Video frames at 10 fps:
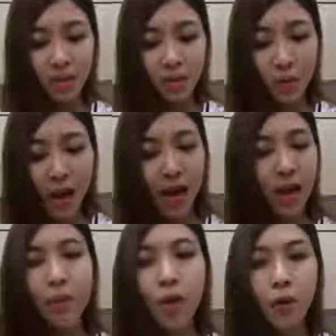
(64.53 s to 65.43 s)

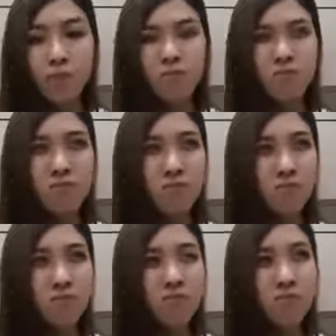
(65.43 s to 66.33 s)
qua một
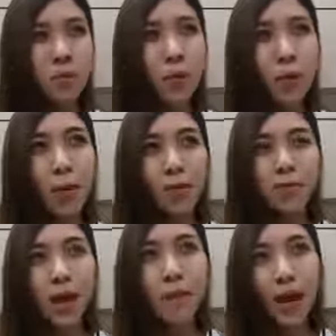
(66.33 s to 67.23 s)
qua
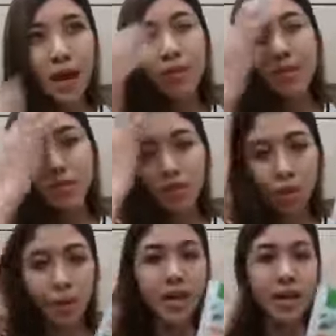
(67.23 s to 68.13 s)
một tháng mấy mình sử
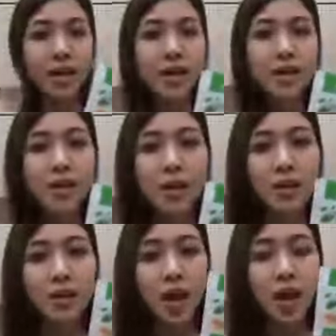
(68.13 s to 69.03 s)
dụng cái này á
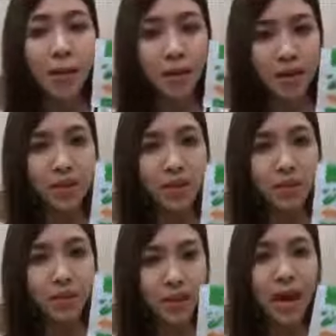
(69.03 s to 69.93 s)
thì
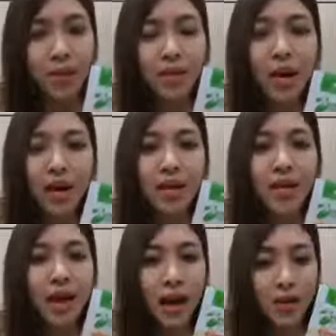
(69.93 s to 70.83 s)
mình mình cảm
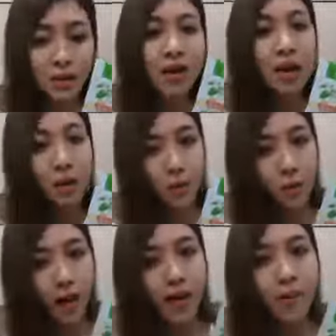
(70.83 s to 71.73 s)
thấy là nó rất là hiệu
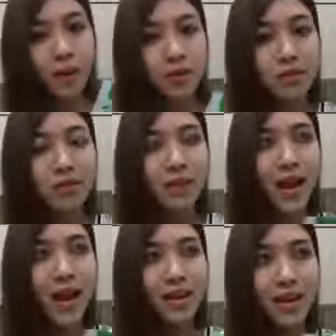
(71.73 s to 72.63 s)
quả cho mọi người
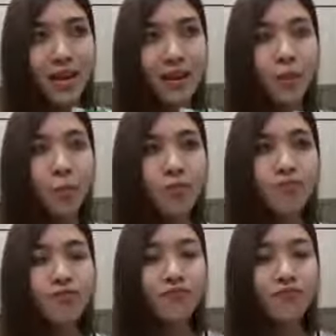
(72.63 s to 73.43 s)
da dẻ cũng